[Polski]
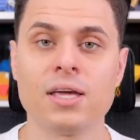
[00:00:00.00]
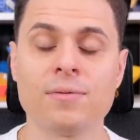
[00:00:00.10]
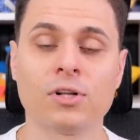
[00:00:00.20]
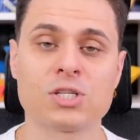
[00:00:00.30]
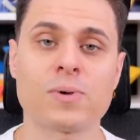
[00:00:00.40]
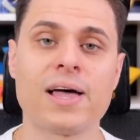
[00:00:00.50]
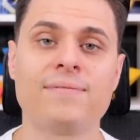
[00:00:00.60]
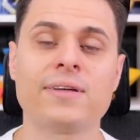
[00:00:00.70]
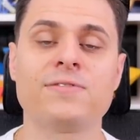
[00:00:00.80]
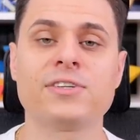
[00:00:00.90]
i
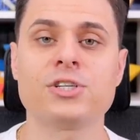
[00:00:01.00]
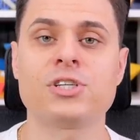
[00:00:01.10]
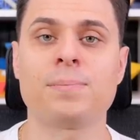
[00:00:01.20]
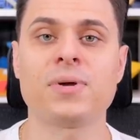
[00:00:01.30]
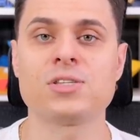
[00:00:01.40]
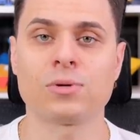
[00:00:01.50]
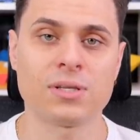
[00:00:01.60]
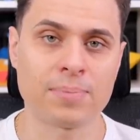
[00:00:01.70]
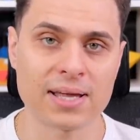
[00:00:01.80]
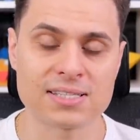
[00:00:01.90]
odesłałem Wam 25
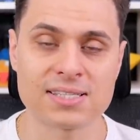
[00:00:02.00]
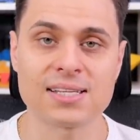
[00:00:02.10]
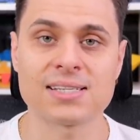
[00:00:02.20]
zł PSC,